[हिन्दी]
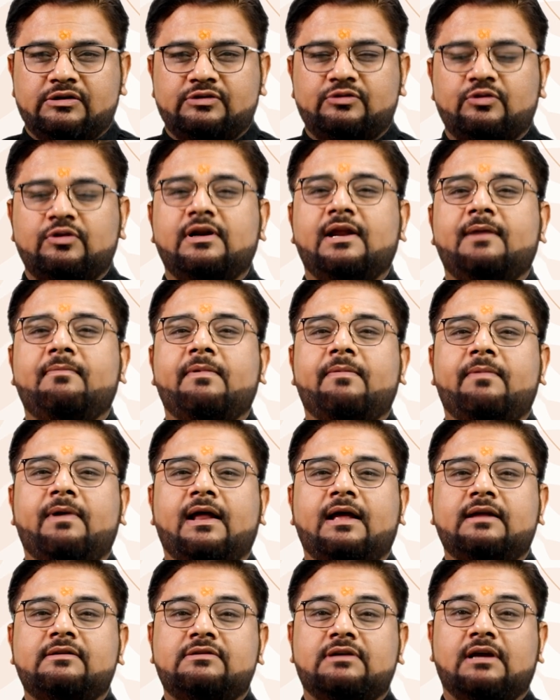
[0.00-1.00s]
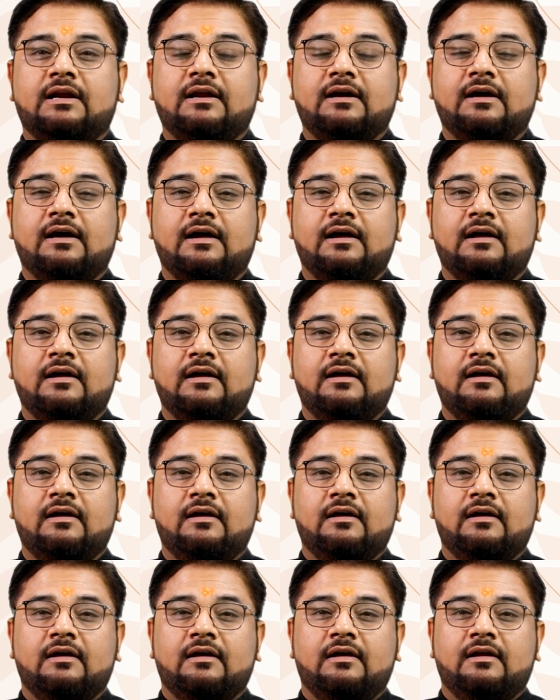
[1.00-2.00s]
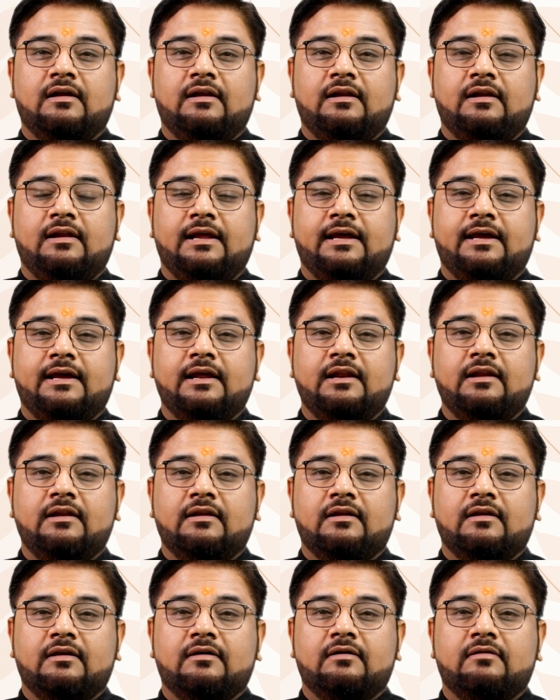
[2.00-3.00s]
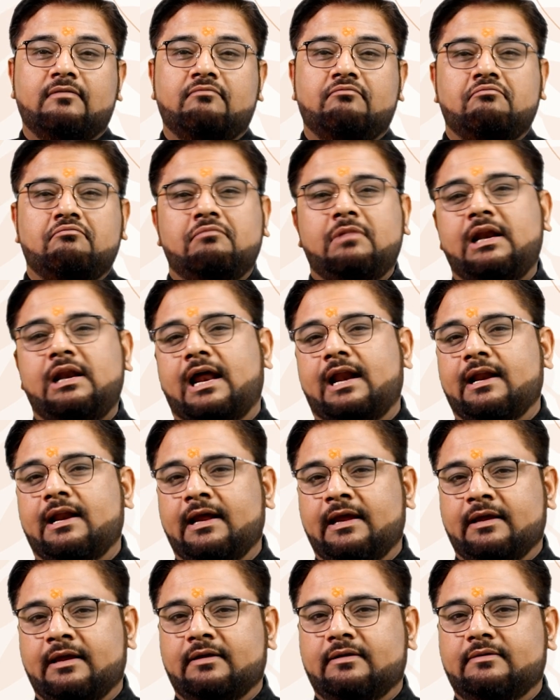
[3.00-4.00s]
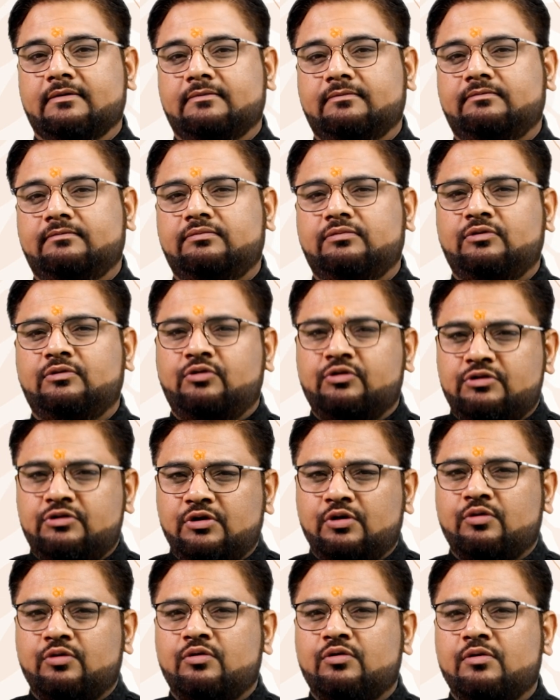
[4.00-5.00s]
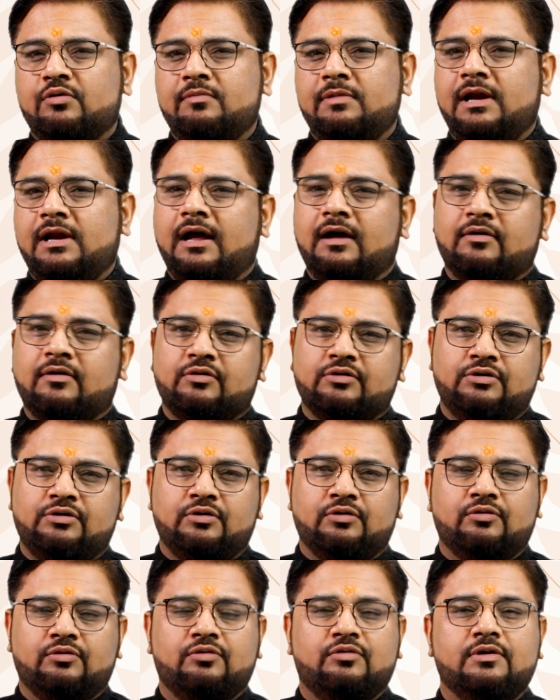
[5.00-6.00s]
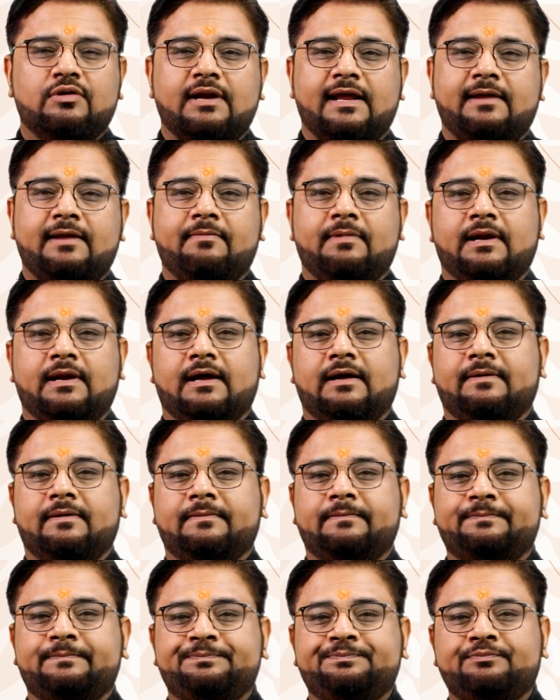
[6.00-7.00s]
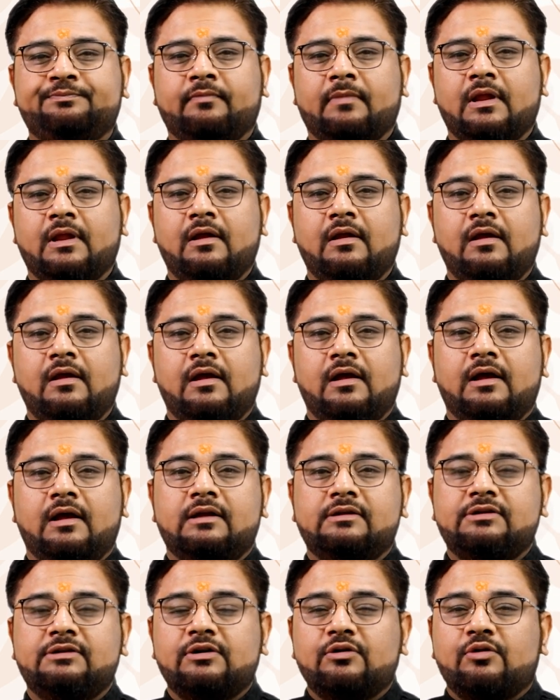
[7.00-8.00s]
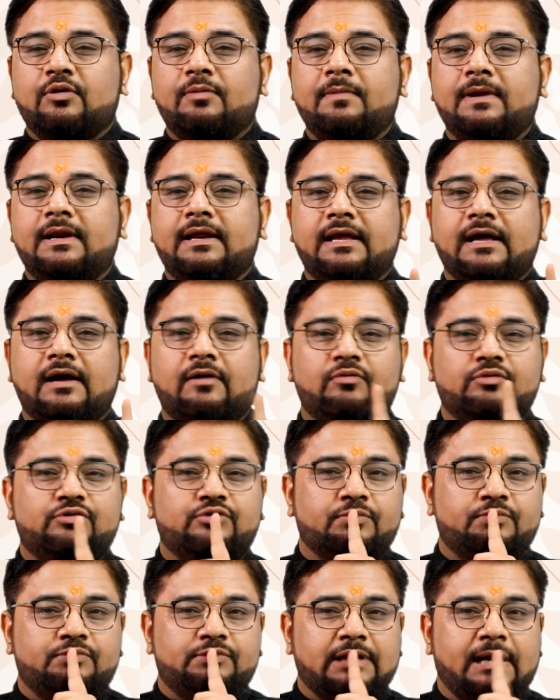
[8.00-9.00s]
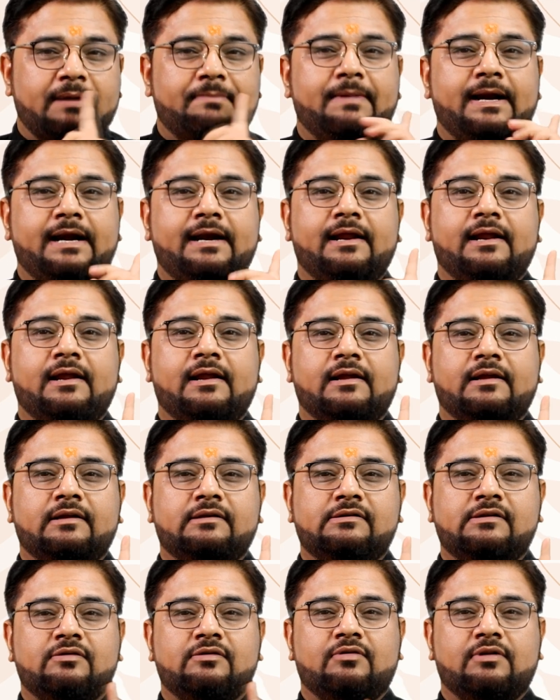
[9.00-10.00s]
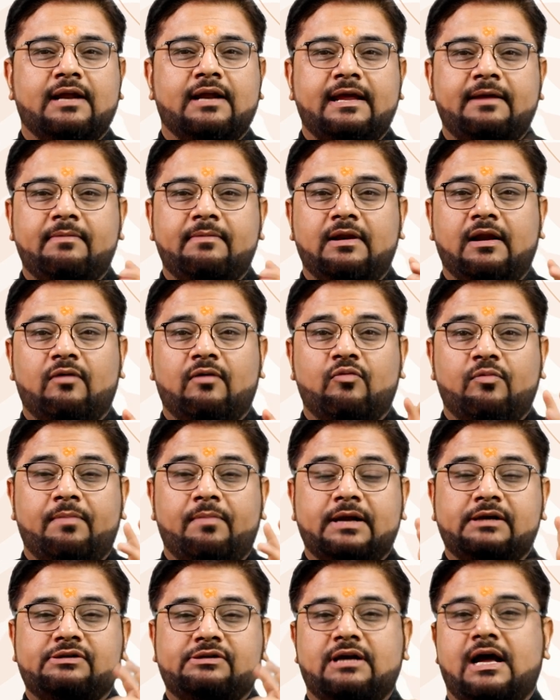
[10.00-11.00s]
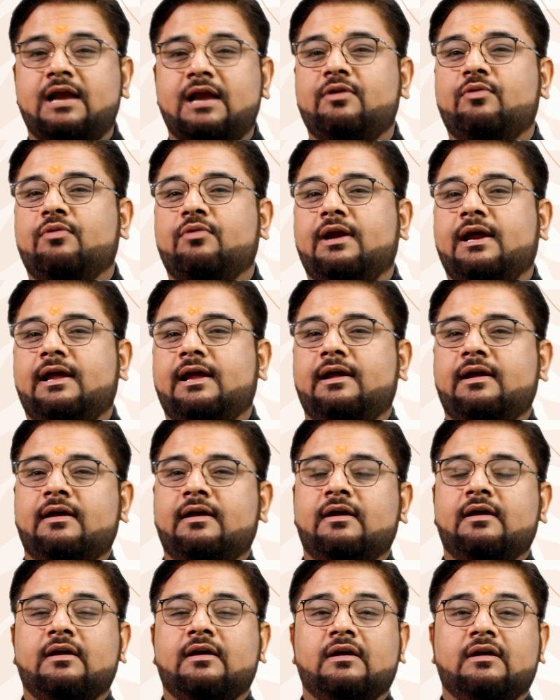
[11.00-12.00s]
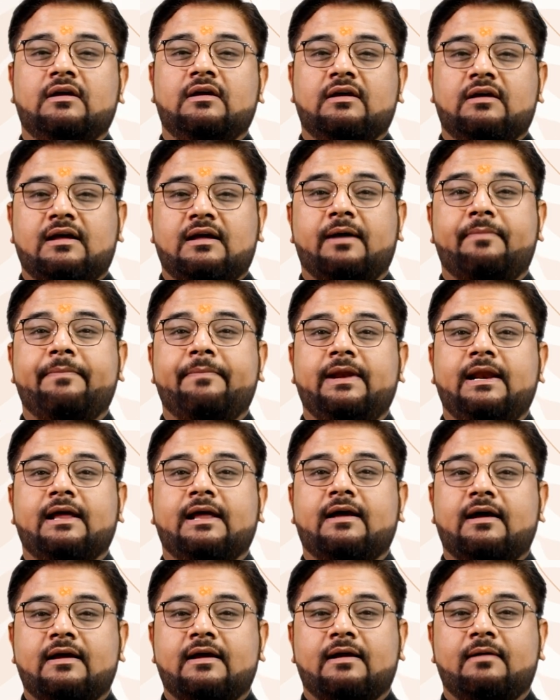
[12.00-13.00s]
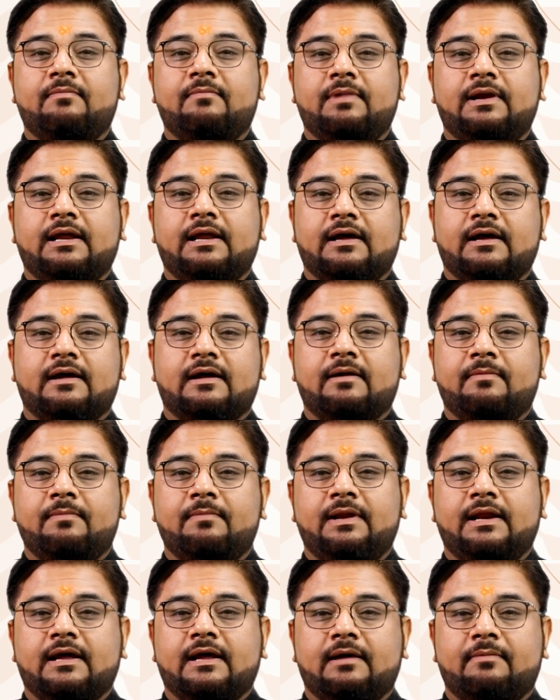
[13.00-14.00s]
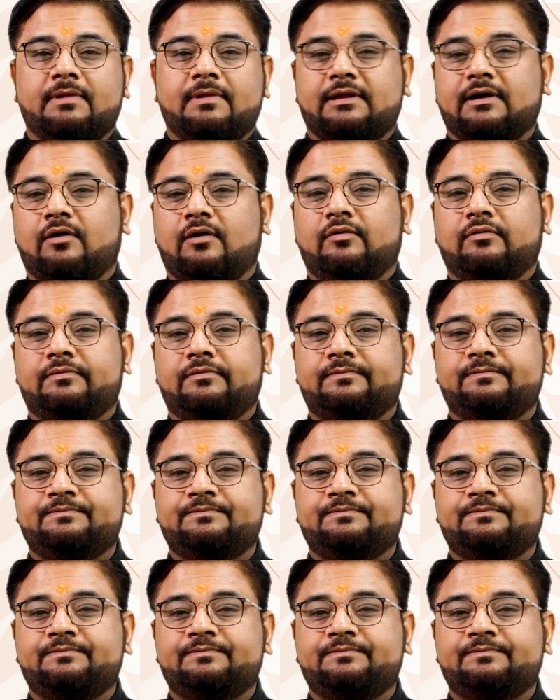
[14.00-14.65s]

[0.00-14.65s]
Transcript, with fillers: सुनने में बड़ा अच्छा लगा लेकिन मिला नहीं कुछ लोगों को मिला कुछ लोगों को नहीं मिला जिनको मिल गया वो चुपचाप बैठे हैं जिनको नहीं मिला वो परेशान हो रहे हैं कब मिलेगा कब मिलेगा कब मिलेगा बताओ